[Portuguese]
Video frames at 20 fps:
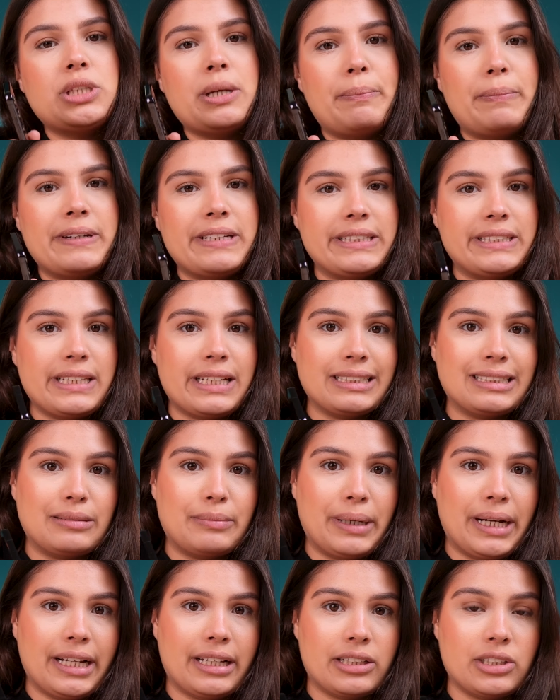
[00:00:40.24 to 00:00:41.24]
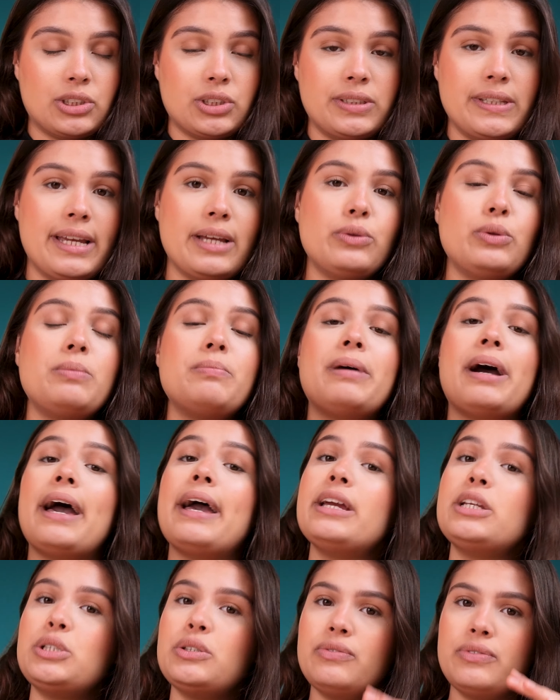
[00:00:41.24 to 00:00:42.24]
de aparecer as marcas de dedo e
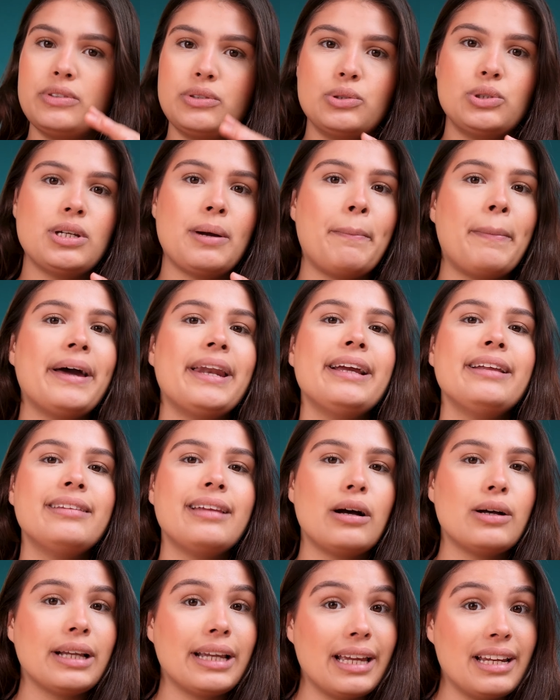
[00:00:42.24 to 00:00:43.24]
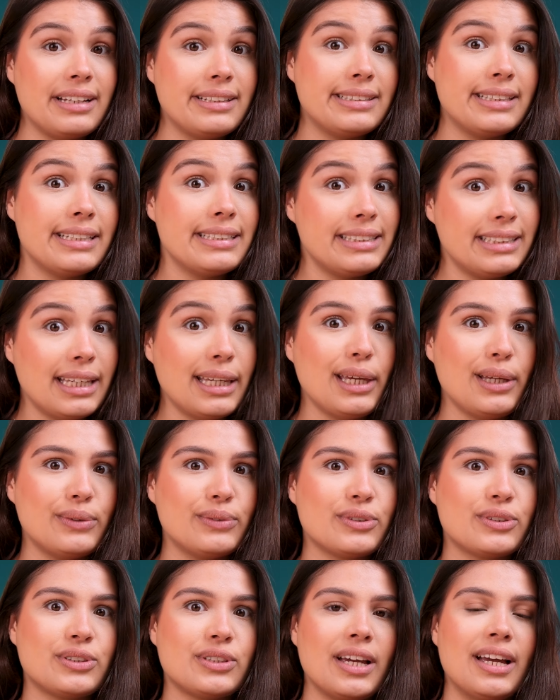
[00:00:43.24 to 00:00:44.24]
mais difícil de aparentar aqueles
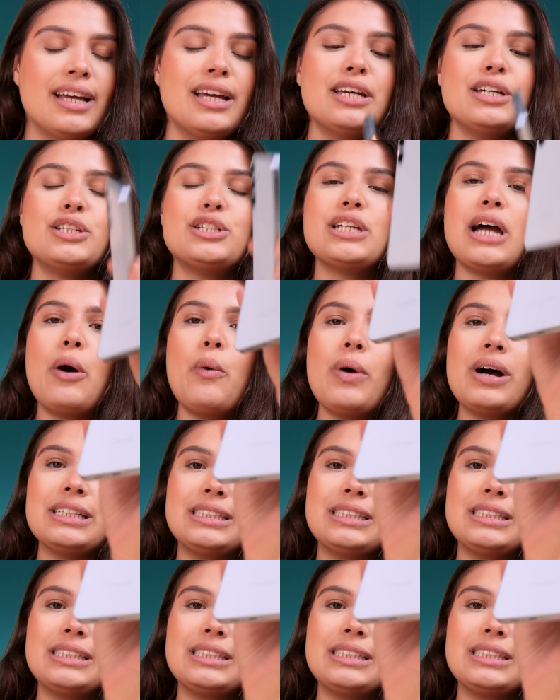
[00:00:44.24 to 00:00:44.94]
risquinhos. Já o